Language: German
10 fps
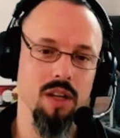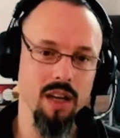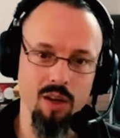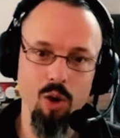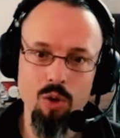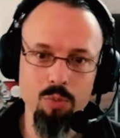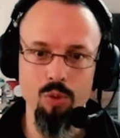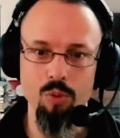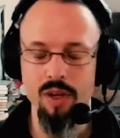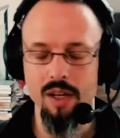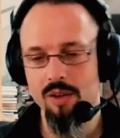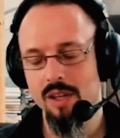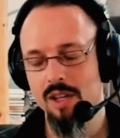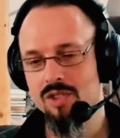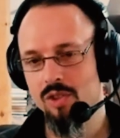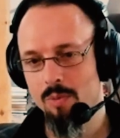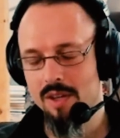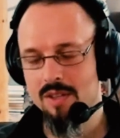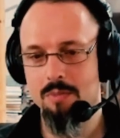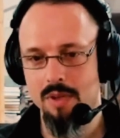kein Kochbuch, wo genau drin steht, du
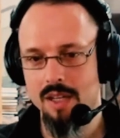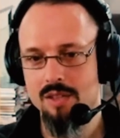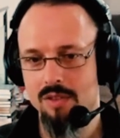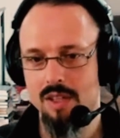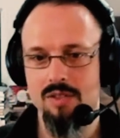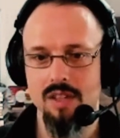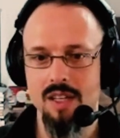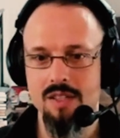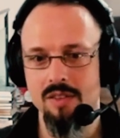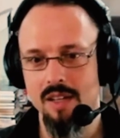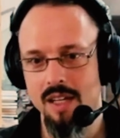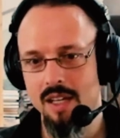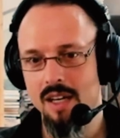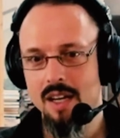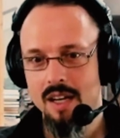machst immer das und das und das, sondern eher